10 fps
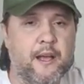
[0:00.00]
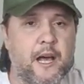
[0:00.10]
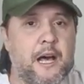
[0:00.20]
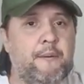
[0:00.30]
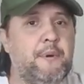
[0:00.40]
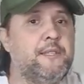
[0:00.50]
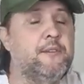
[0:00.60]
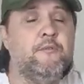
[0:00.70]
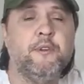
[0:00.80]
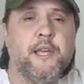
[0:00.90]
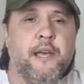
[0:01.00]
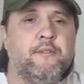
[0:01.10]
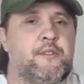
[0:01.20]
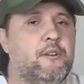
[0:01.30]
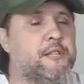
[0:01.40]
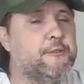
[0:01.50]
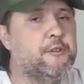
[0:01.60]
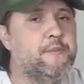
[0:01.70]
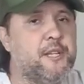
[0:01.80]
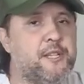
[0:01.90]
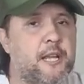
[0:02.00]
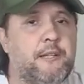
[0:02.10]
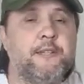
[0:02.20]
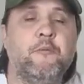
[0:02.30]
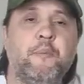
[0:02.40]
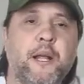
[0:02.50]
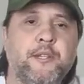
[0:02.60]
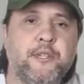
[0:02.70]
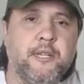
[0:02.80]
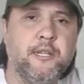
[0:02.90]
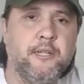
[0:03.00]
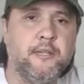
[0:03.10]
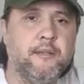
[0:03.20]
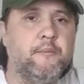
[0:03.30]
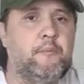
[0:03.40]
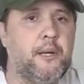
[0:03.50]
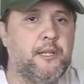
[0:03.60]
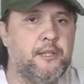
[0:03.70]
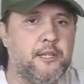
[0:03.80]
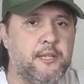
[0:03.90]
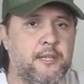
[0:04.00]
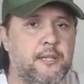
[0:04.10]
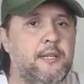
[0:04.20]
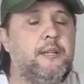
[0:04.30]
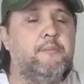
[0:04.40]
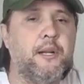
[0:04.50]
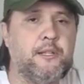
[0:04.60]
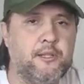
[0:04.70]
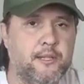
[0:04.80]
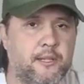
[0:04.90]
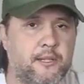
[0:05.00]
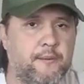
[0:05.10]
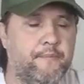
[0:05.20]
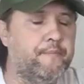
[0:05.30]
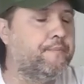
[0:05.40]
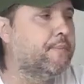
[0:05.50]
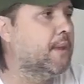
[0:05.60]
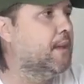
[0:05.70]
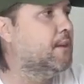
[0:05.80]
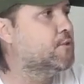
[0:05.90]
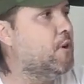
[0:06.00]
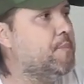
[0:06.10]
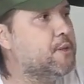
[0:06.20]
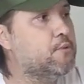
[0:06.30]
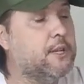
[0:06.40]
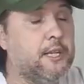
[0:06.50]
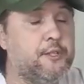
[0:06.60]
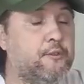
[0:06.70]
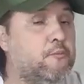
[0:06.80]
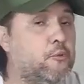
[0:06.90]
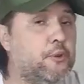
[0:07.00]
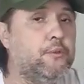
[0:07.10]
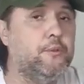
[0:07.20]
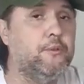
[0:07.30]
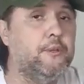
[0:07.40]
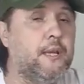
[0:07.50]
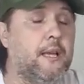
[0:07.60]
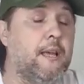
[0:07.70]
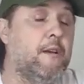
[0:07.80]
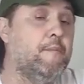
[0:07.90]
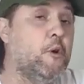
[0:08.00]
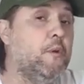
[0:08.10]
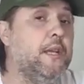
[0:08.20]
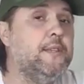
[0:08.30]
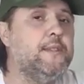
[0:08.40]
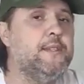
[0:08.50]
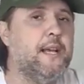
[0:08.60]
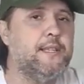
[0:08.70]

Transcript: Ah, mas eu não quero ser um atirador de meia tigela. Então pratique, pratique e pratique. Eu sou uma pessoa que atiro muito. Meu índice de